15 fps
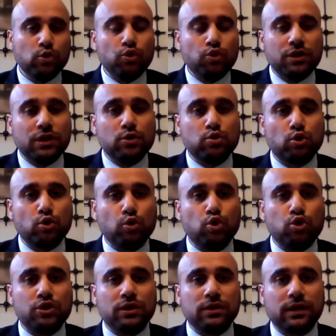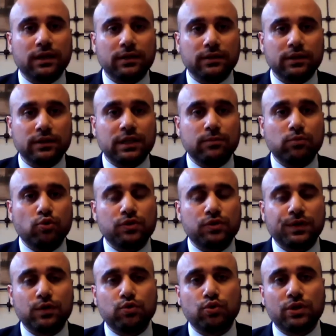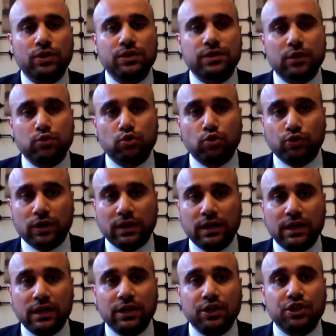Türkiye'nin son 3 yılda 2018 sürecinden sonra